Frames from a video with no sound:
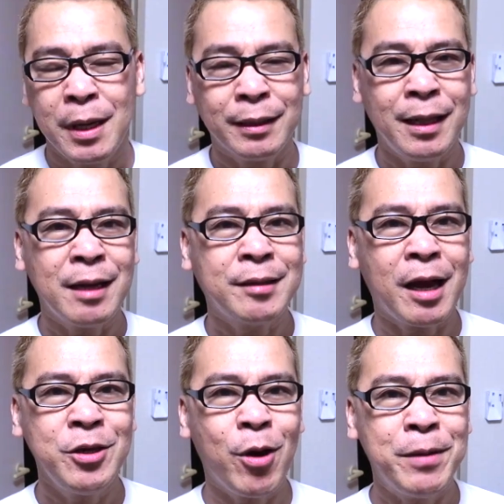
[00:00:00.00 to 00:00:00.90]
At lahat
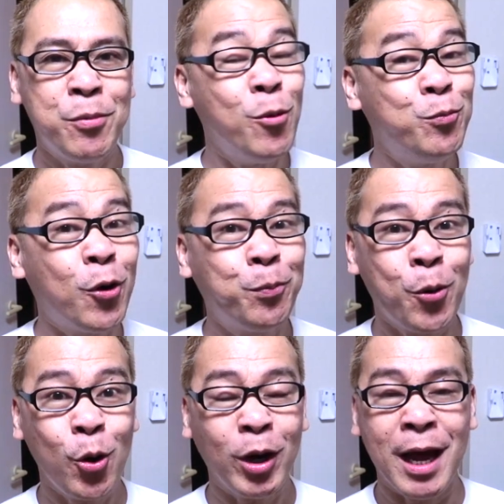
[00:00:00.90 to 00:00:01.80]
tayo ay
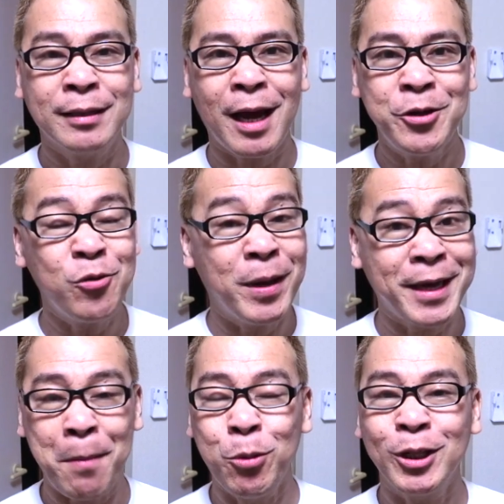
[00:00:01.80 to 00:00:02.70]
pumupukpok, lahat tayo
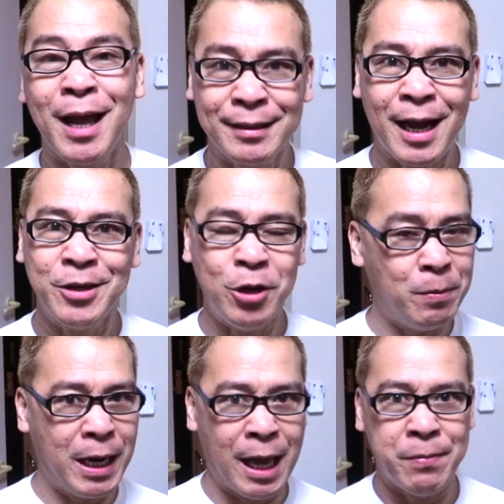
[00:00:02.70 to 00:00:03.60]
kumikembot, lahat tayo
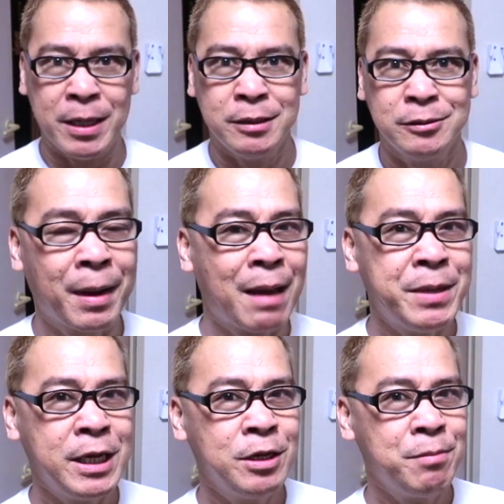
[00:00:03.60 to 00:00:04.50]
lumalaban.
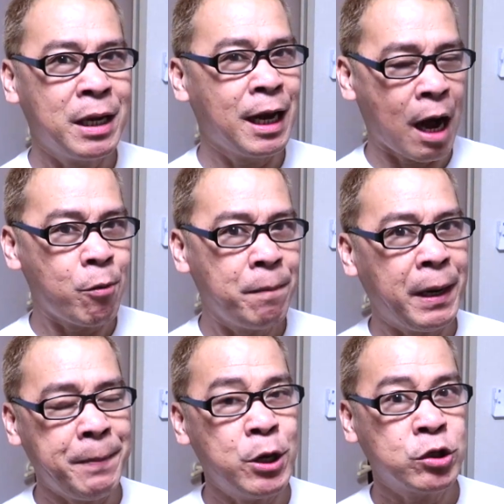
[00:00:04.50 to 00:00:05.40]
Maraming manggagawang
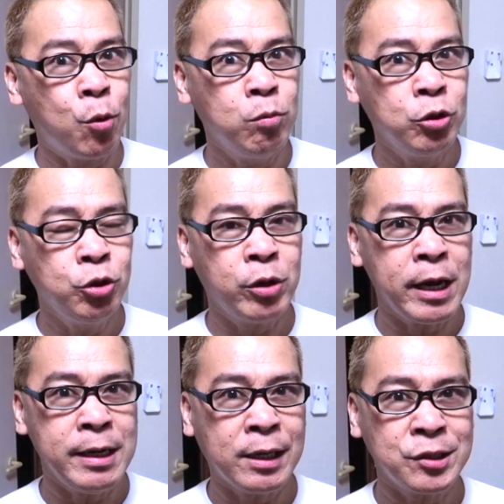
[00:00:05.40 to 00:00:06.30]
Pilipino sa buong mundo
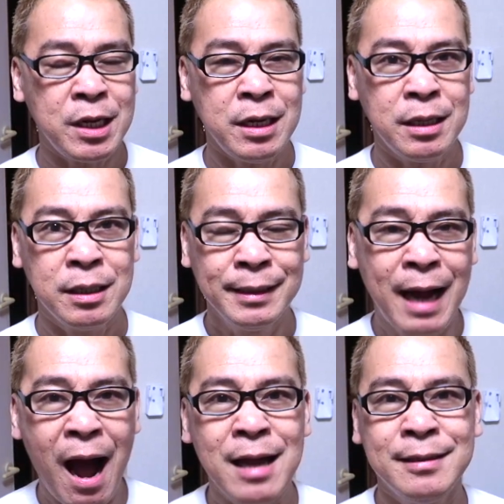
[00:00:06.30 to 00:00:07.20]
na hindi kasing
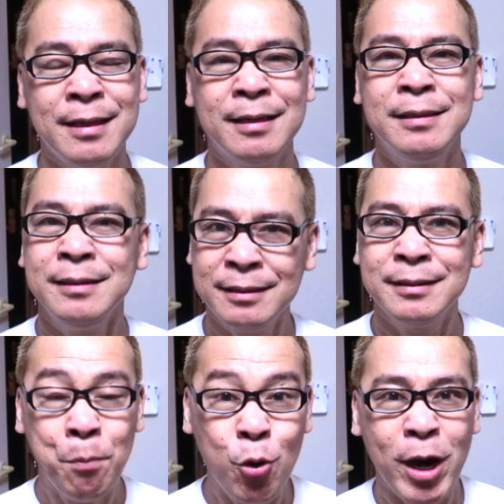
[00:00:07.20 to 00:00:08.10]
gaan ng
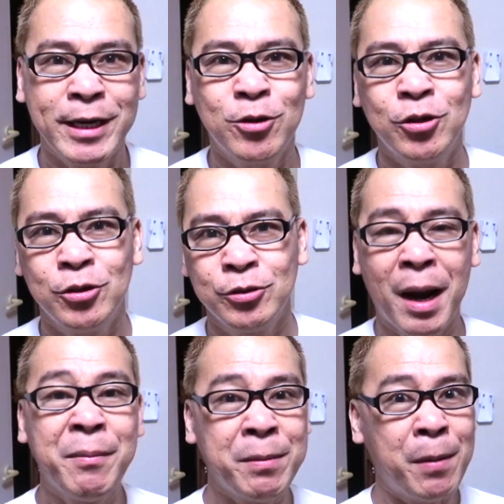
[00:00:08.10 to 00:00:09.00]
buhay ko.
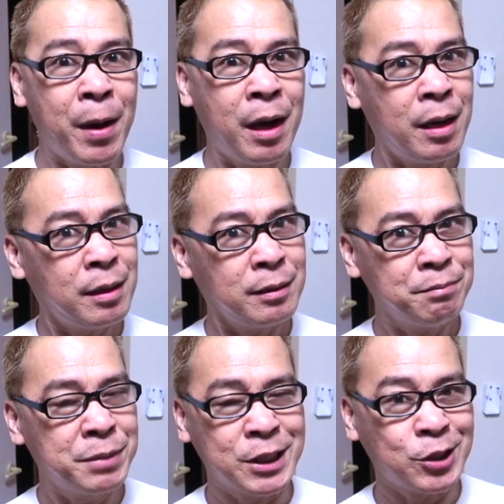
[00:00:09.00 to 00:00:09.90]
Marami may mga
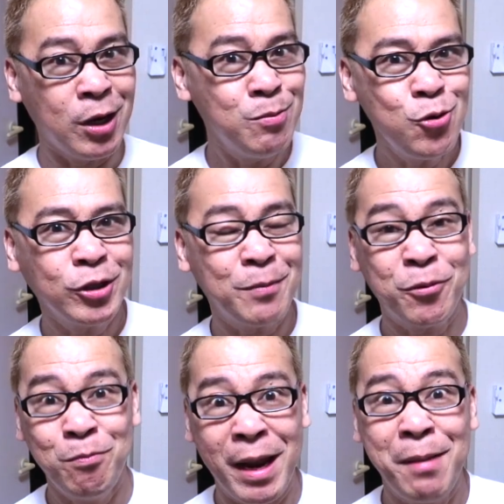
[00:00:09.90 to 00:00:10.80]
masasalimuot na
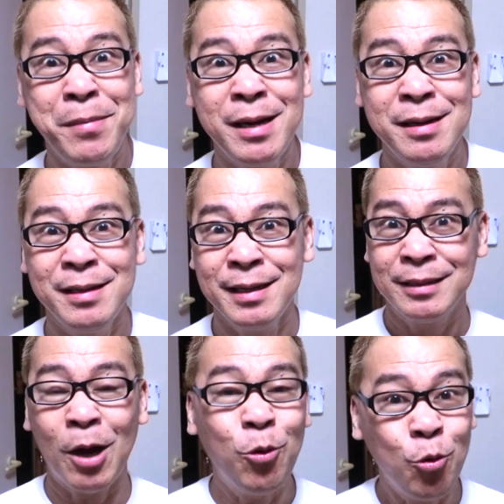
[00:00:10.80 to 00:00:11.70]
problemang
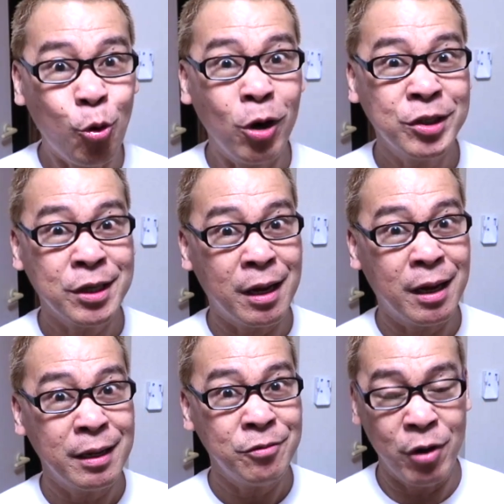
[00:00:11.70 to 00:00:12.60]
nauukol
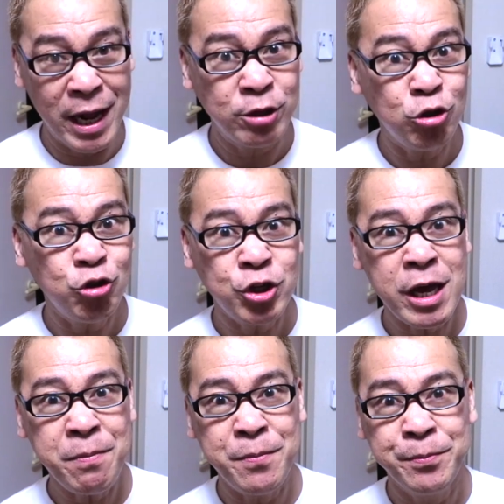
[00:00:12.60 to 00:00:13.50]
sa
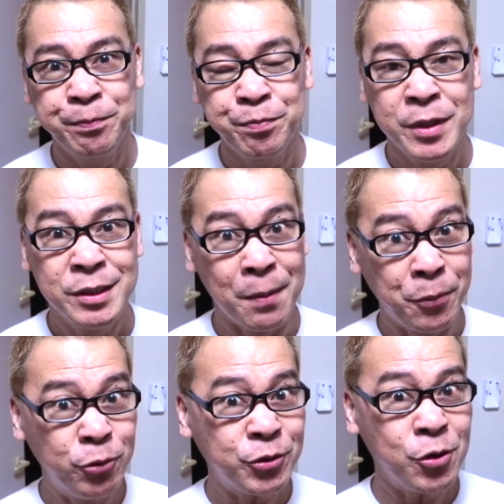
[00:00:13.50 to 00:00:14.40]
relationship, sa
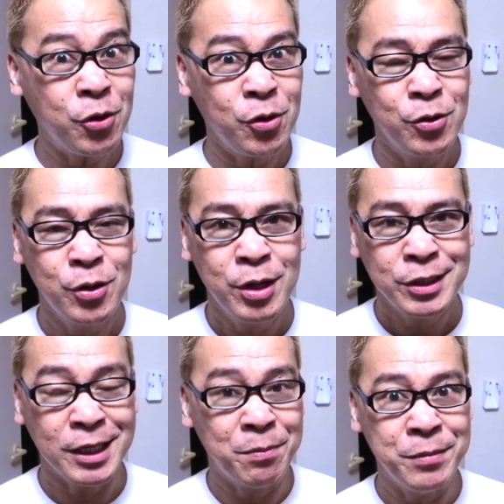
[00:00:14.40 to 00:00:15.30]
puso,
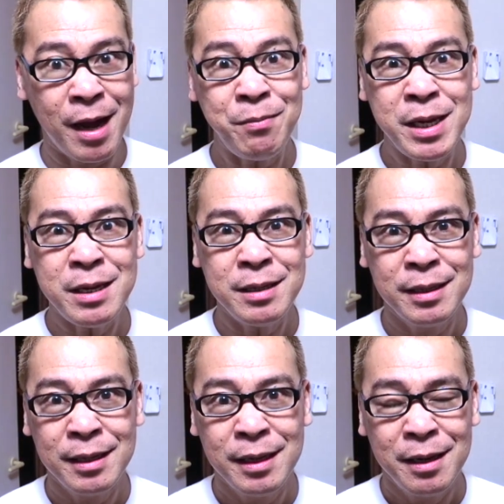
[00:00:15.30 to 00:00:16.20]
sa damdamin,
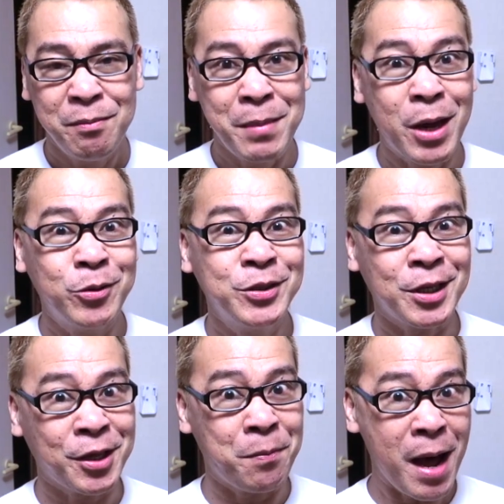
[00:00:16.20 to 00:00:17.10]
meron
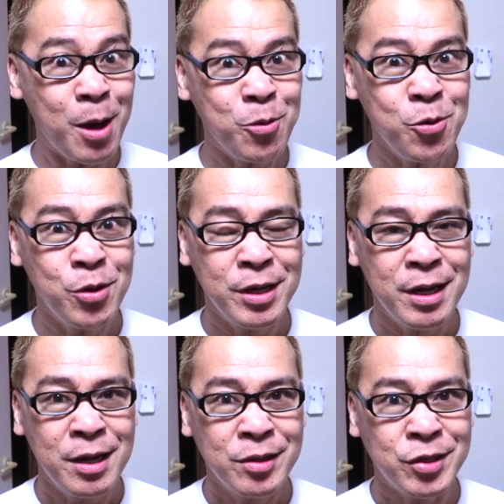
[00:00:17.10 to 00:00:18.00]
sa trabaho,
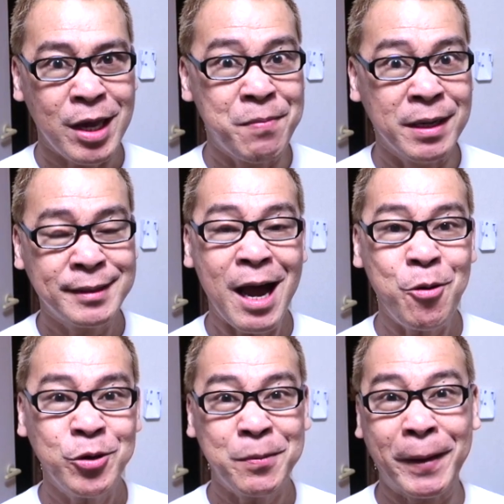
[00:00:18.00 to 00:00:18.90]
sa ibang
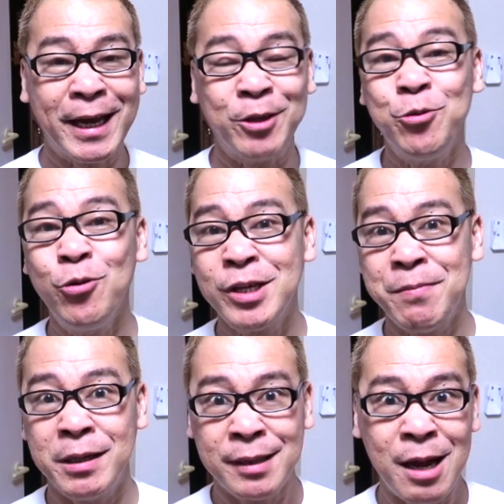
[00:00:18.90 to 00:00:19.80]
tao, sa pakikitungo sa
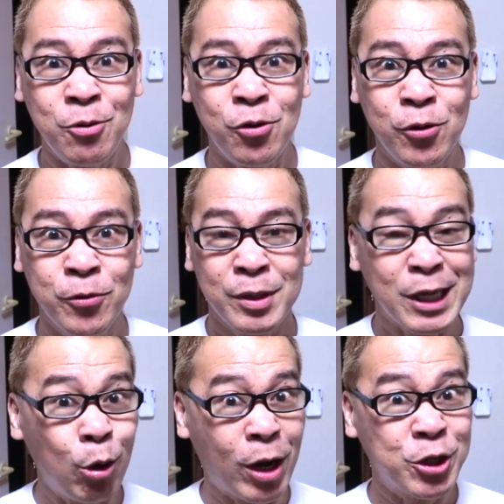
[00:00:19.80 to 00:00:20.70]
ibang tao,
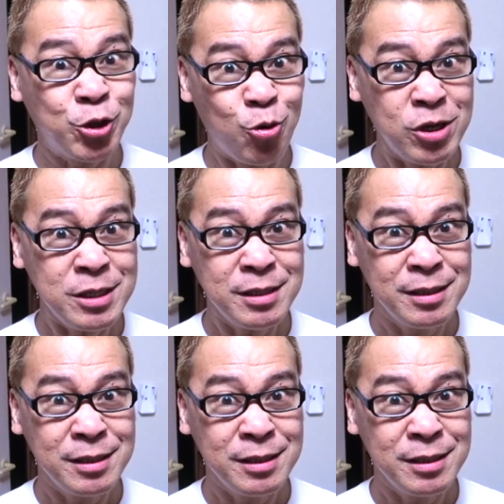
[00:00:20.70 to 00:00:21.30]
sa lokasyon.